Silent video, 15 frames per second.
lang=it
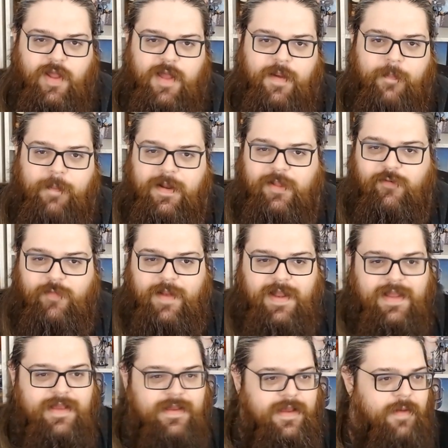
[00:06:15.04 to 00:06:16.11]
a partecipare
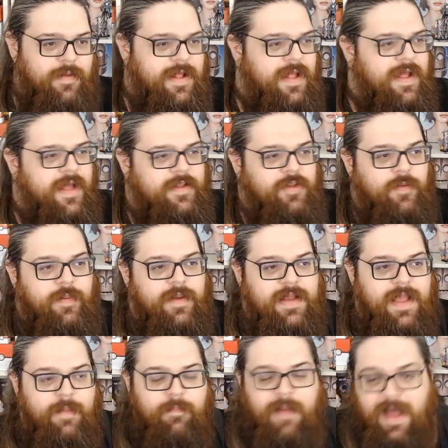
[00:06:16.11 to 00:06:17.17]
lì, è inadatto
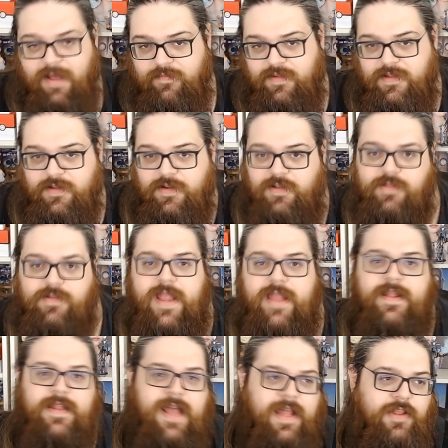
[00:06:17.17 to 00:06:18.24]
perché è pavido, è
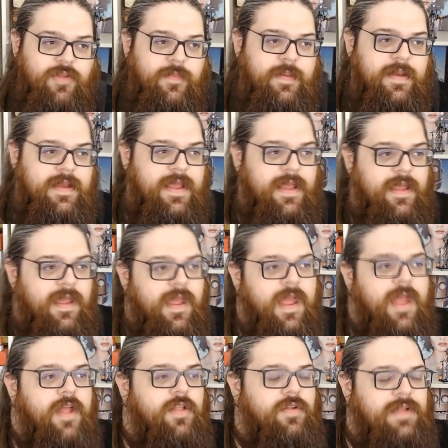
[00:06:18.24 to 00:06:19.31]
inadatto perché
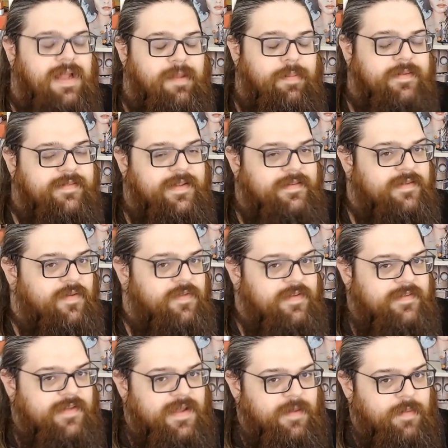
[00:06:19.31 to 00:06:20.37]
non ha la prestanza
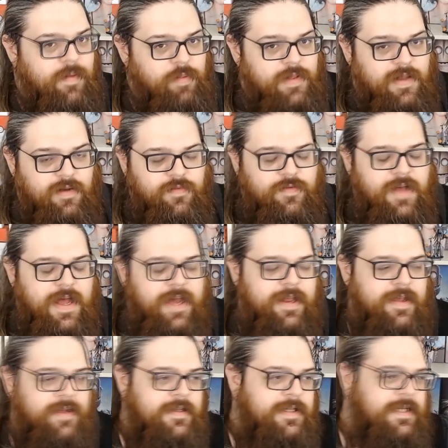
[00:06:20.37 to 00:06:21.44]
fisica per poterlo
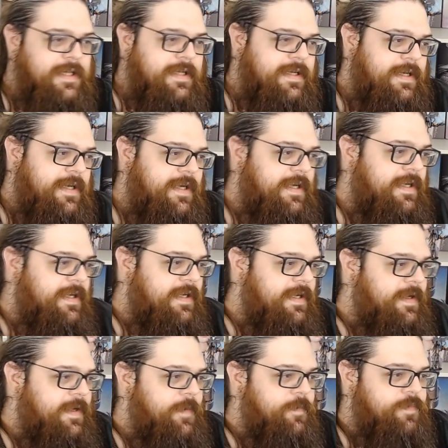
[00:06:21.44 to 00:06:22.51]
fare,
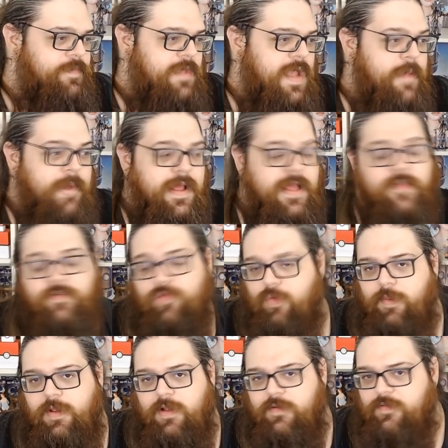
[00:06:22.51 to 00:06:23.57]
Ehm, e perché è stupido.